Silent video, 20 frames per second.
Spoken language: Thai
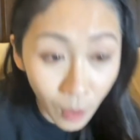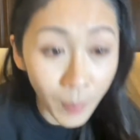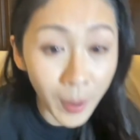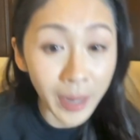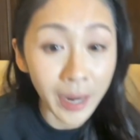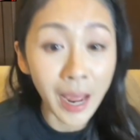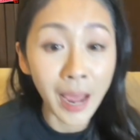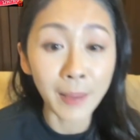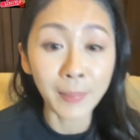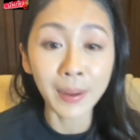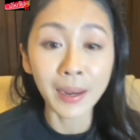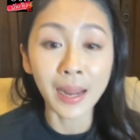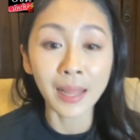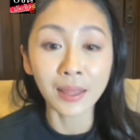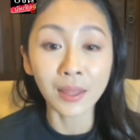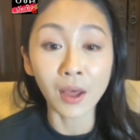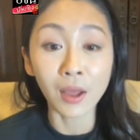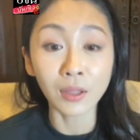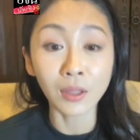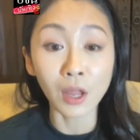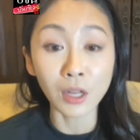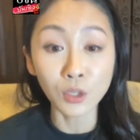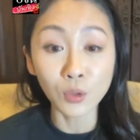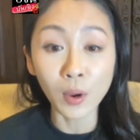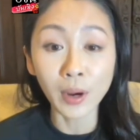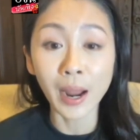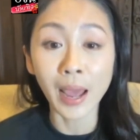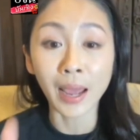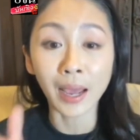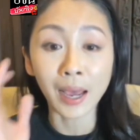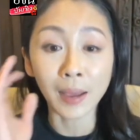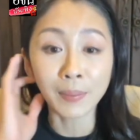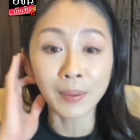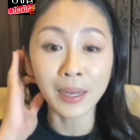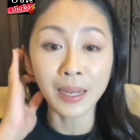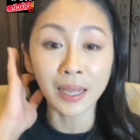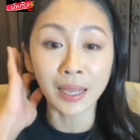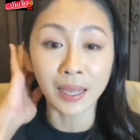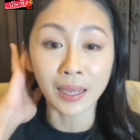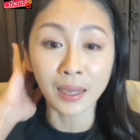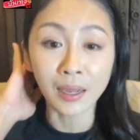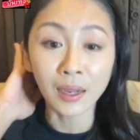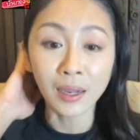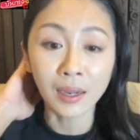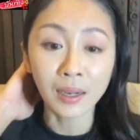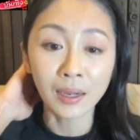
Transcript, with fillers: โรเบิร์ตหายไปไหนตอนช่วงไหนคะพี่หนิง